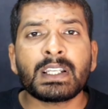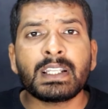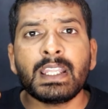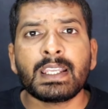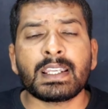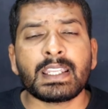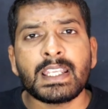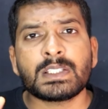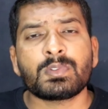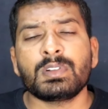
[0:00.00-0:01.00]
पर क्लिक
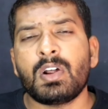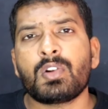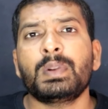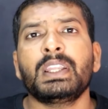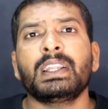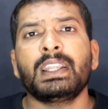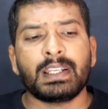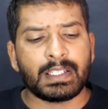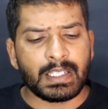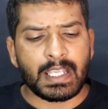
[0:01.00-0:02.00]
करके इसको नॉर्मली
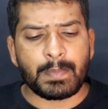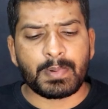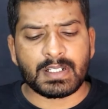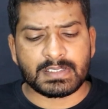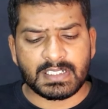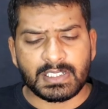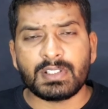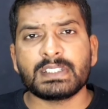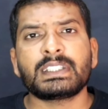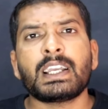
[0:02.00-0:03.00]
क्लिक करके यहाँ पर रख सकते
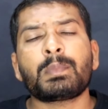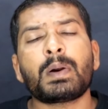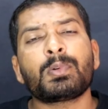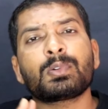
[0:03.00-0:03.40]
हो इससे आपका